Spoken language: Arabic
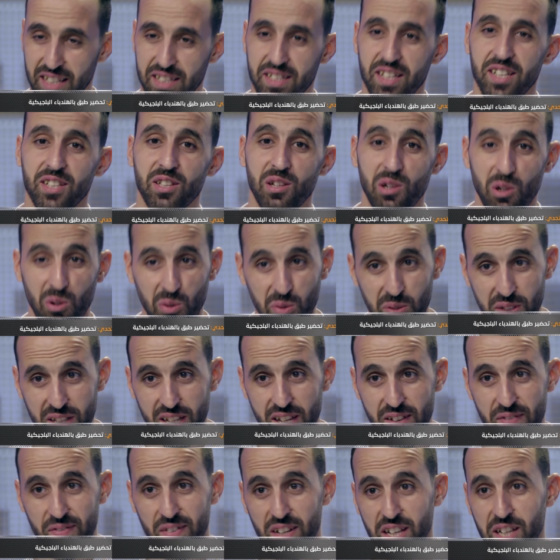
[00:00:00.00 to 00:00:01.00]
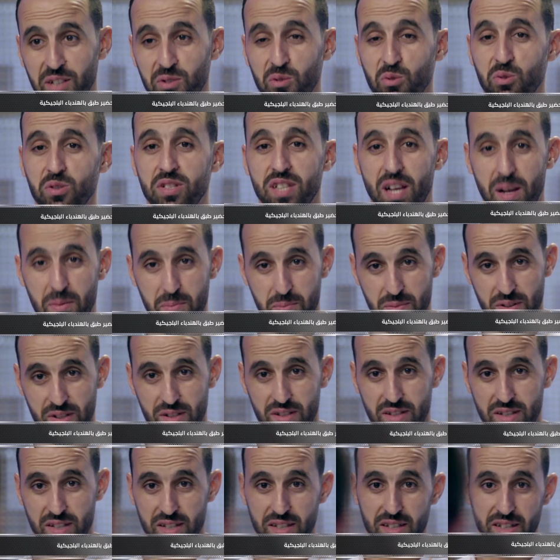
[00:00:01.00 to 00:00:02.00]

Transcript: اخترت ديف لأنه صعب باش